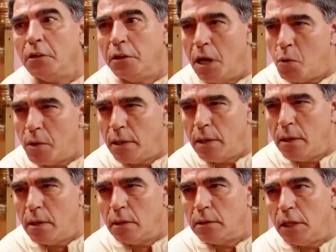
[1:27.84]
ضوية
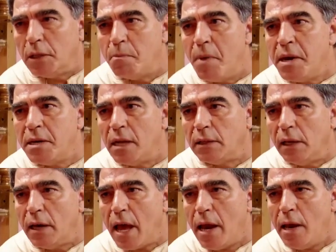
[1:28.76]
دي تتمنى
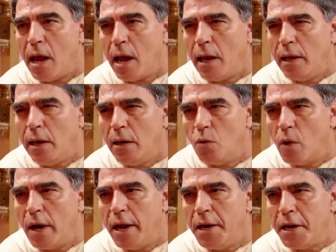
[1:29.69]
تقلعي لها عين
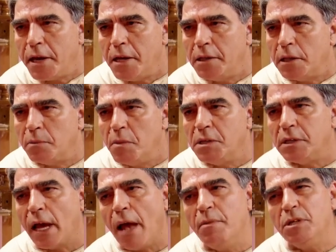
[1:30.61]
ولا انك انت
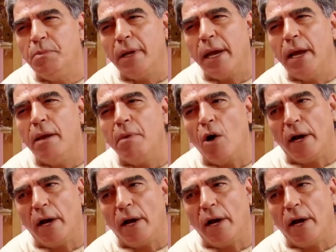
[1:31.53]
تمس خميس بكلمه